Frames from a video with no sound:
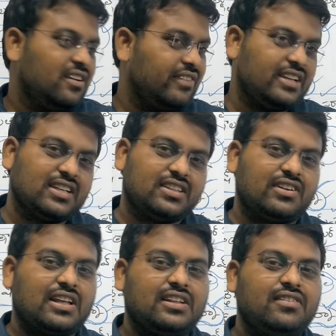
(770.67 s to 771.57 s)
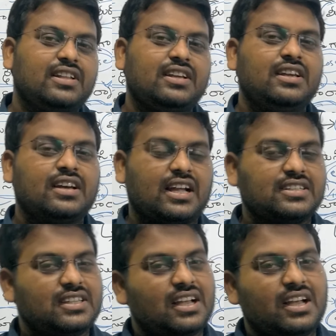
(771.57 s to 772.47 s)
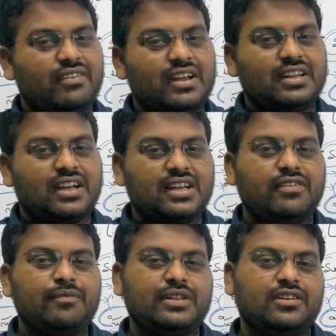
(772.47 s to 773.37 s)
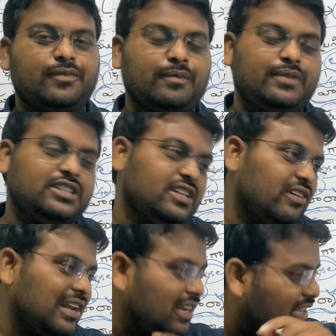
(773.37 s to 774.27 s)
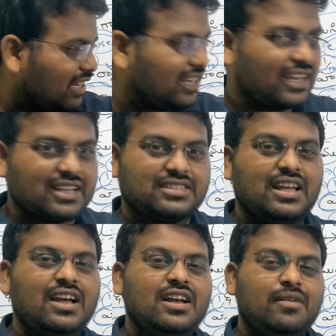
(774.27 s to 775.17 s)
నువ్వేం చెప్తావు నాకు తెలియదు ఖచ్చితంగా వాడిని ఎట్లా పంపితో పంపించిన వల్లే నేను ఇడికి వేస్తా